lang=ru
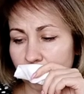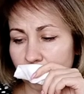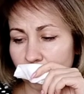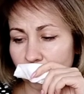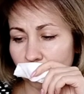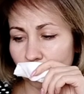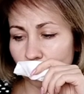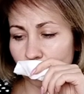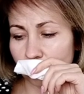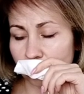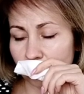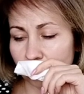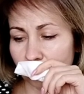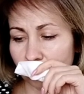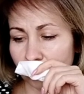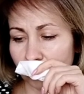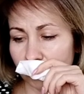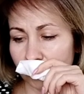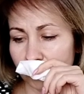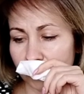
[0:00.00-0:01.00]

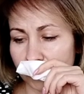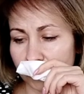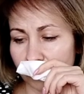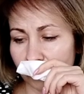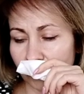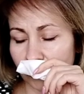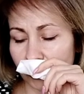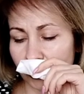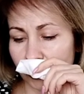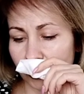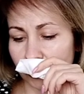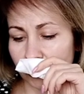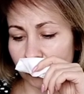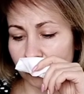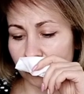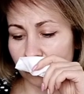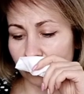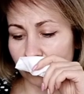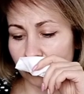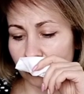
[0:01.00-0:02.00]
цитрусовый, свежий,
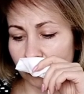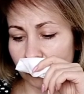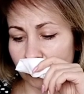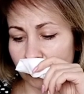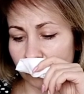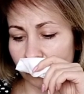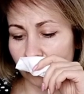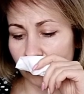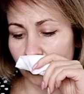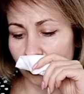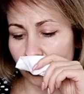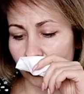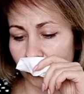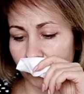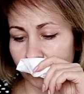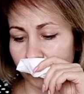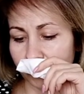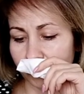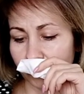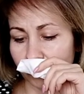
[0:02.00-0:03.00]
действительно
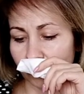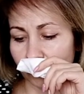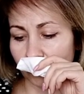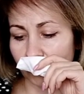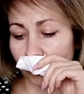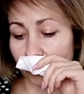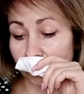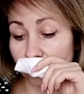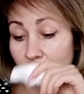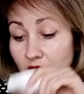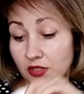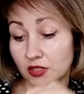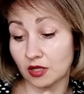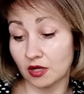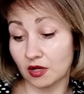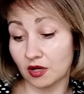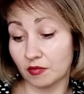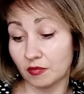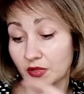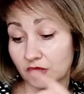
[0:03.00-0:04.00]
свежий. И, кстати,
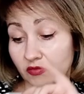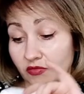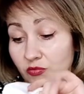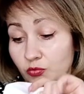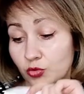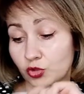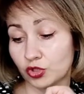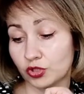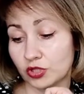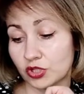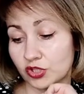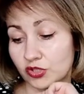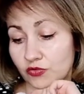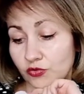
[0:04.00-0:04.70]
аромат выпущен аж в